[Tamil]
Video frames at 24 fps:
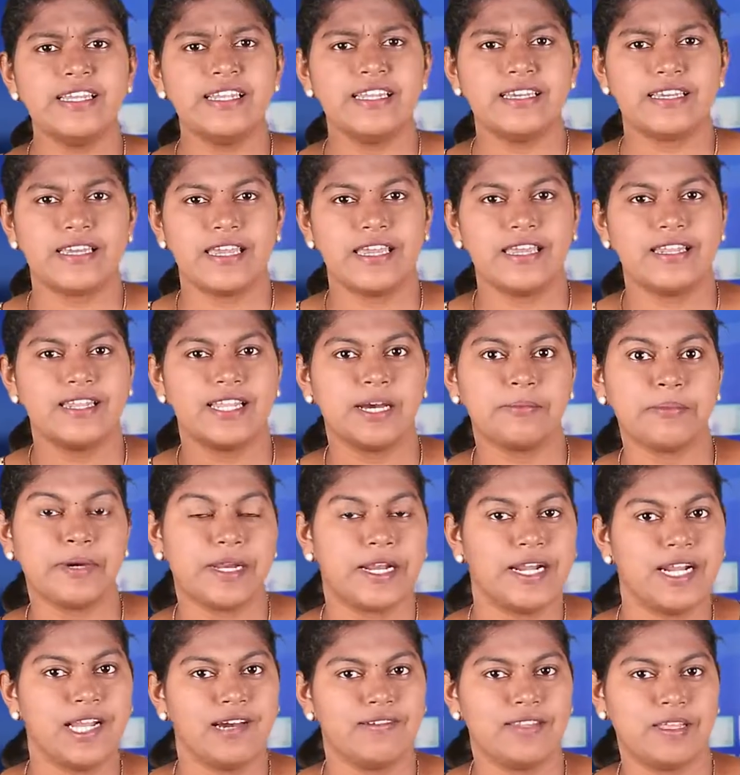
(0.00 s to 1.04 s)
இன்னைக்கு
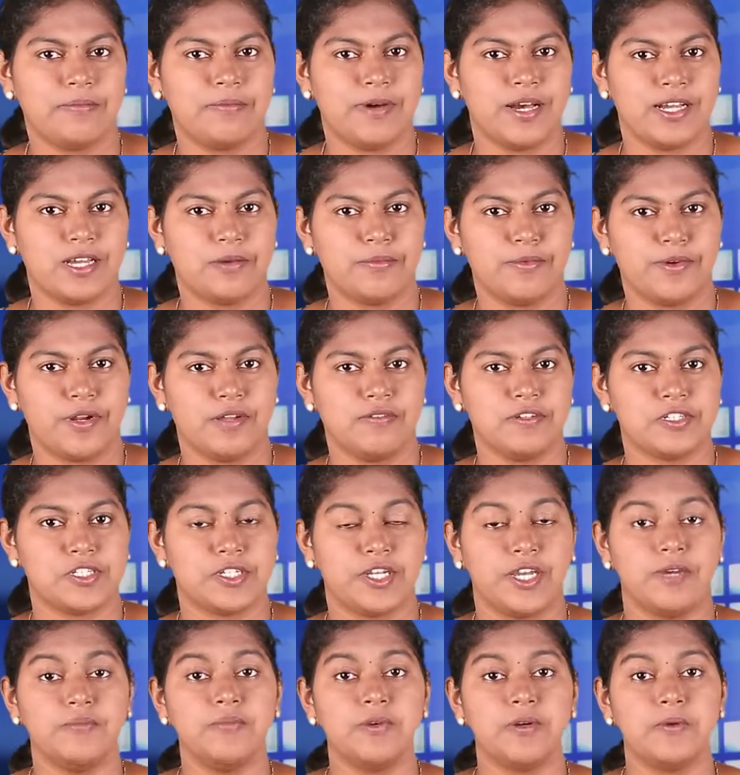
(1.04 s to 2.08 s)
நம்ம ரெண்டாவதாக பார்க்க போகிற
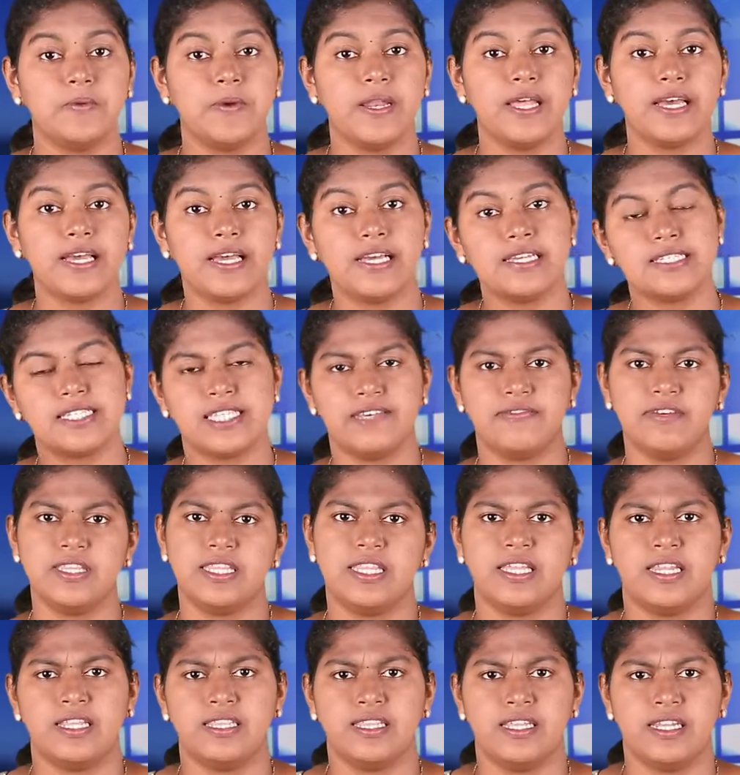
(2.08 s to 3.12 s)
விஷயம் உலக
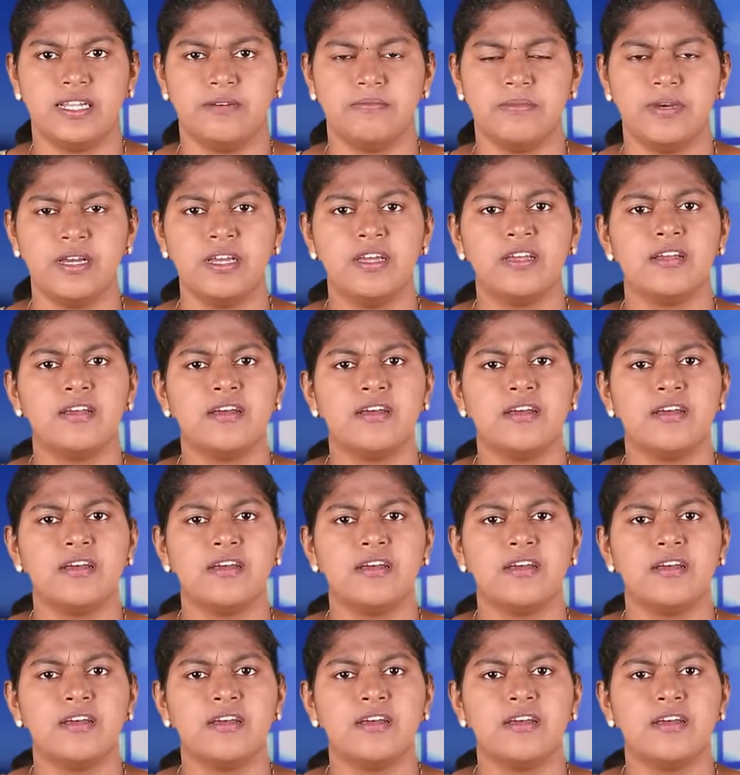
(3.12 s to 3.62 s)
செவித்திறன் தினம்